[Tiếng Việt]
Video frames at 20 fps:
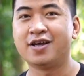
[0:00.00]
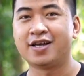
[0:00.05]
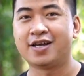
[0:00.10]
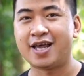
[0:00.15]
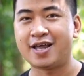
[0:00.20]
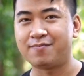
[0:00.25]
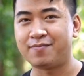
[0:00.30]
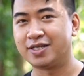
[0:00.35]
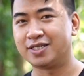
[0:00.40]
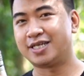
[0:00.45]

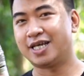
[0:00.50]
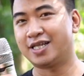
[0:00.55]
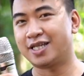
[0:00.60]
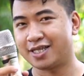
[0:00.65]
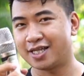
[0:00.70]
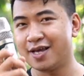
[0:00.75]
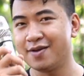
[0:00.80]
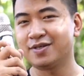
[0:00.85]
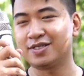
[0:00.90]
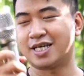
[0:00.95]
nên mình sẽ
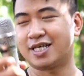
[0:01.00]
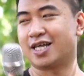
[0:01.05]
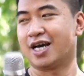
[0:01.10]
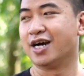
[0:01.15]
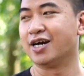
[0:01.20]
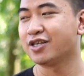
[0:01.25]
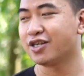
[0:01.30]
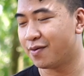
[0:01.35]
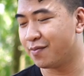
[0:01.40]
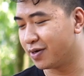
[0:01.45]
tí mình sẽ
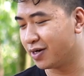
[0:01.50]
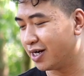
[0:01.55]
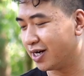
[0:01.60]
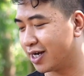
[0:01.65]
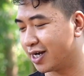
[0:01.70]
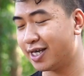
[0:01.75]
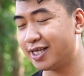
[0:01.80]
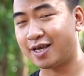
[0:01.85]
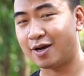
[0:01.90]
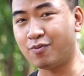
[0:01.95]
thử cho mọi người
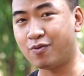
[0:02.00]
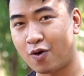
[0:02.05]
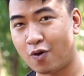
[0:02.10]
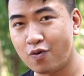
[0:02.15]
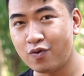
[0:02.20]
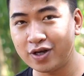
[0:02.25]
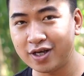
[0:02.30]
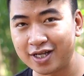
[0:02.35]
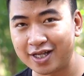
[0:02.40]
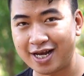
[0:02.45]
cái chống
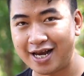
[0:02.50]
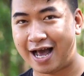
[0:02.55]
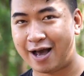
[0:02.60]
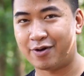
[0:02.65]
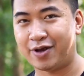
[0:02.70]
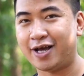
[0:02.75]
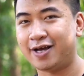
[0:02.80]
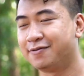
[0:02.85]
hú nó như thế nào nha